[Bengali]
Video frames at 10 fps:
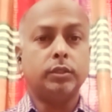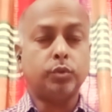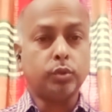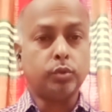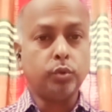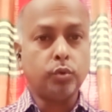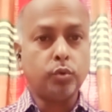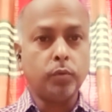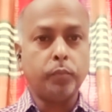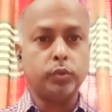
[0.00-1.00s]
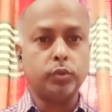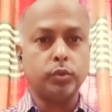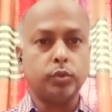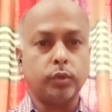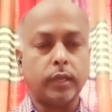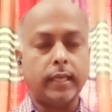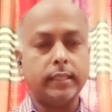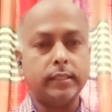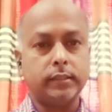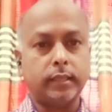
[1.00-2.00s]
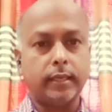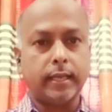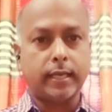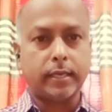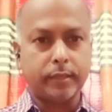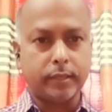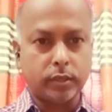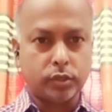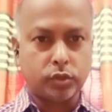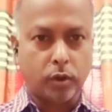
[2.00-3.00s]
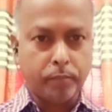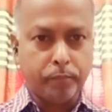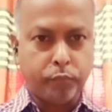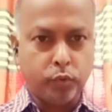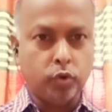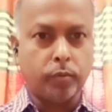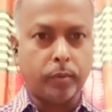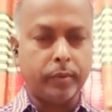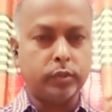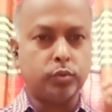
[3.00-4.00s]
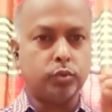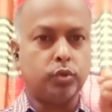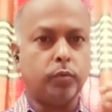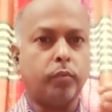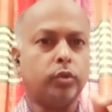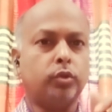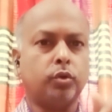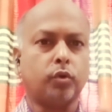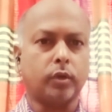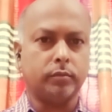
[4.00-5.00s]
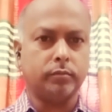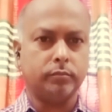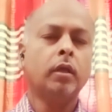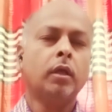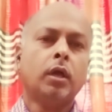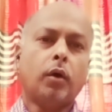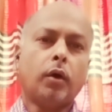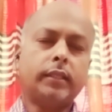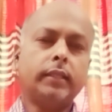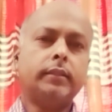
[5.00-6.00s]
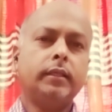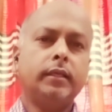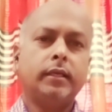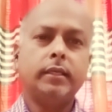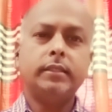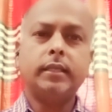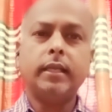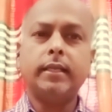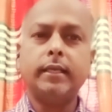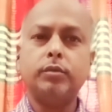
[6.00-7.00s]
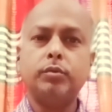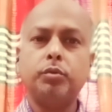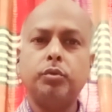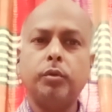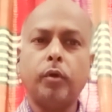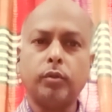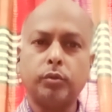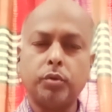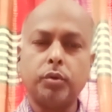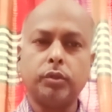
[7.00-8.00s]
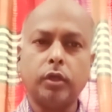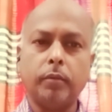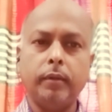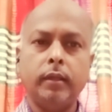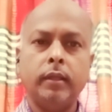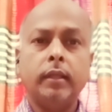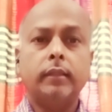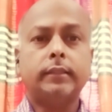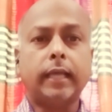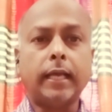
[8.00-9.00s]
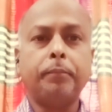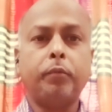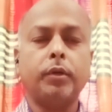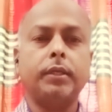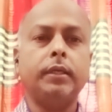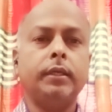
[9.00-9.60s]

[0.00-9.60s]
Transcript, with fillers: যতক্ষণ পর্যন্ত না ইসরায়েল একেবারে সম্পূর্ণভাবে যুদ্ধ বন্ধ করে অর্থাৎ ইসরায়েলকে যুদ্ধ বন্ধ করতে হবে তারপরে